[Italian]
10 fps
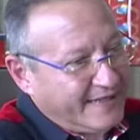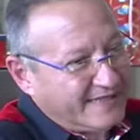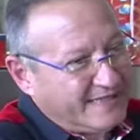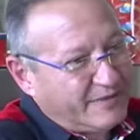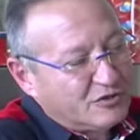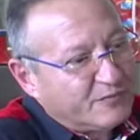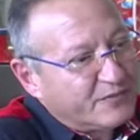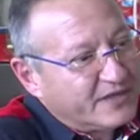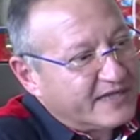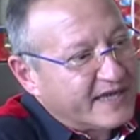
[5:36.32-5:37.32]
Si
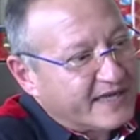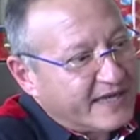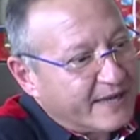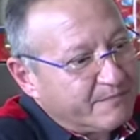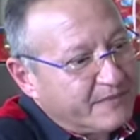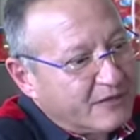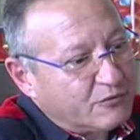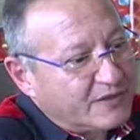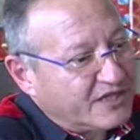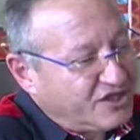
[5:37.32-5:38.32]
presuppone che chi abbia
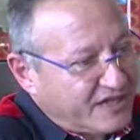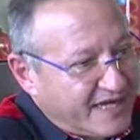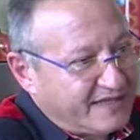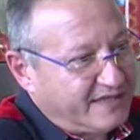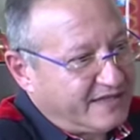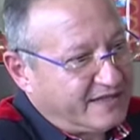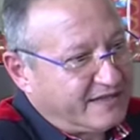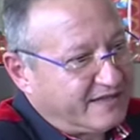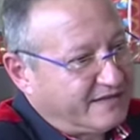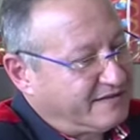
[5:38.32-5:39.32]
una
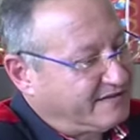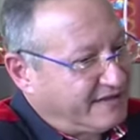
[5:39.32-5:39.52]
sciatica eh,